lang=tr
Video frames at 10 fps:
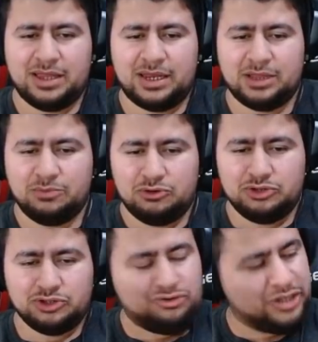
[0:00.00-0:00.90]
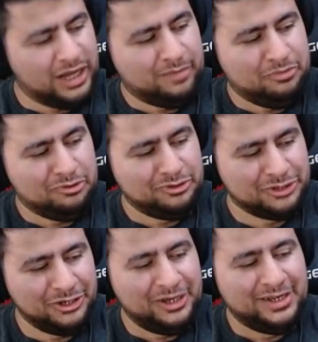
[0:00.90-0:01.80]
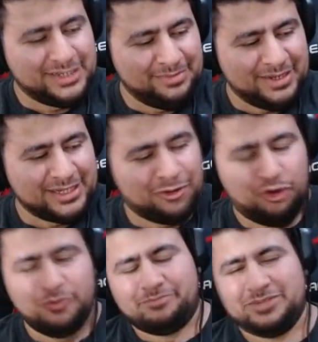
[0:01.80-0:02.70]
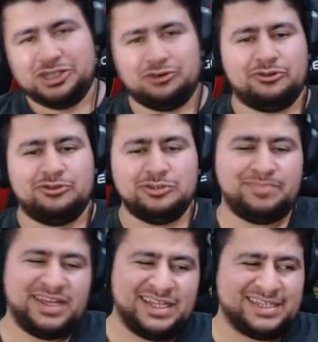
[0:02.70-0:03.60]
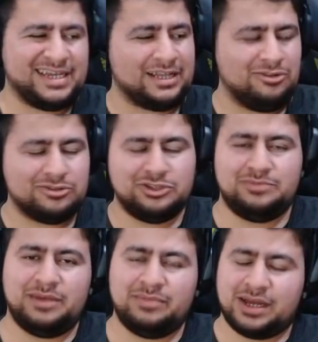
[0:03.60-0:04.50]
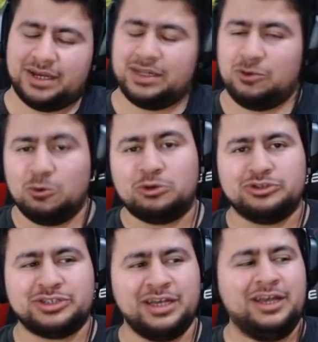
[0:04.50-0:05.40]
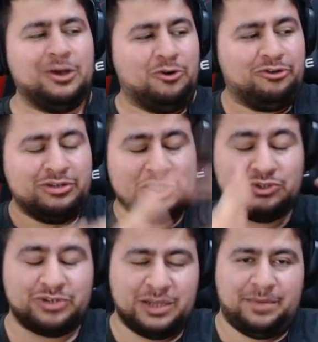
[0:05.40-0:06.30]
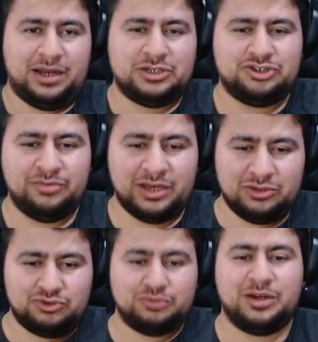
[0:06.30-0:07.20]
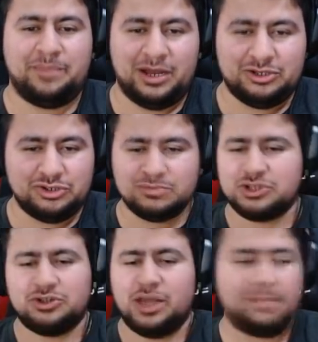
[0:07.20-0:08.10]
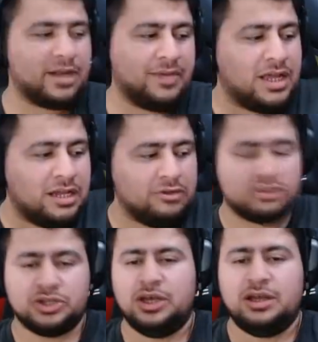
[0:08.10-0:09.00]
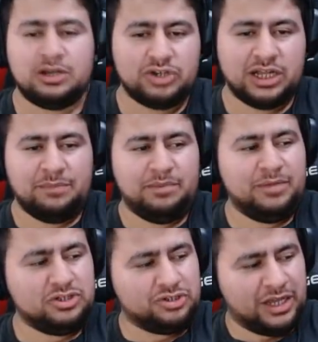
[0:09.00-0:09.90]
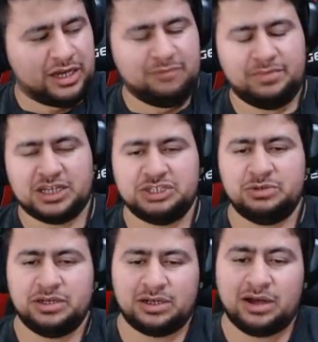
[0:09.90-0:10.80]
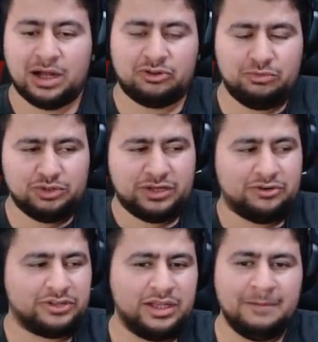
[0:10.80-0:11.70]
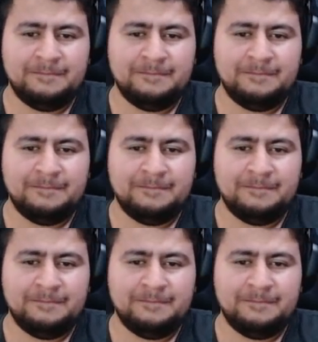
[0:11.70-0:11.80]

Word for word: etmiyoruz. Orada ne yapıyoruz? Siz mesela komik bir şey gördünüz. Beni etiketliyorsunuz. Benim de kanala uygunsa onu story'de paylaşıyorum. Yani durumda paylaşıyorum. Güzel oluyor. Hep beraber eğleniyoruz. Şu anda 1500'e yakın bir kişi kadromuz var orada.